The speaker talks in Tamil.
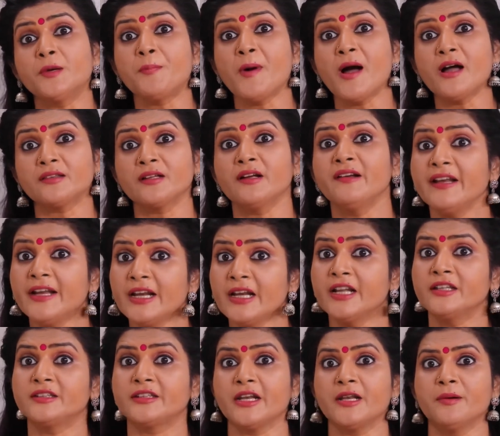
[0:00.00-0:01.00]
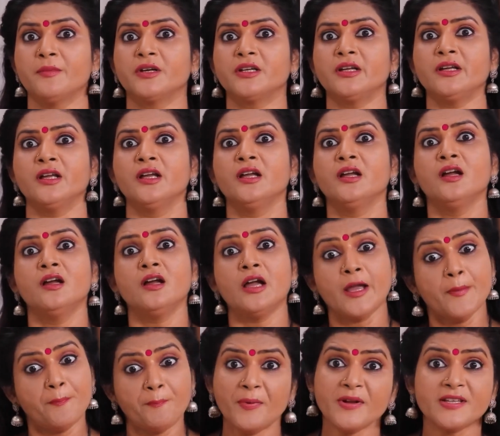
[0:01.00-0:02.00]
எதிர்பார்க்கவே இல்லங்கிற மாதிரி
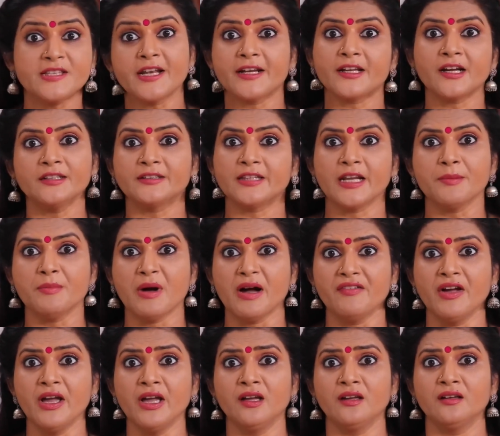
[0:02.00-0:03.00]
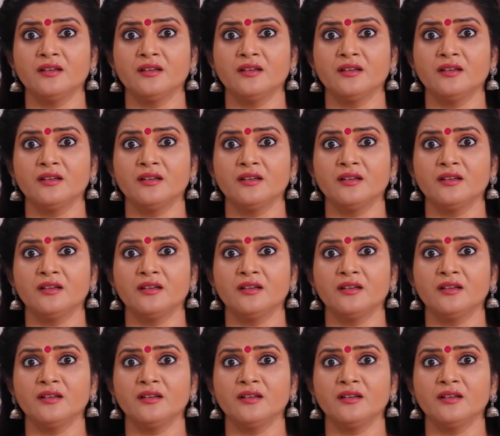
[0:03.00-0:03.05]
எப்படி சிரிச்சான் தெரியுமா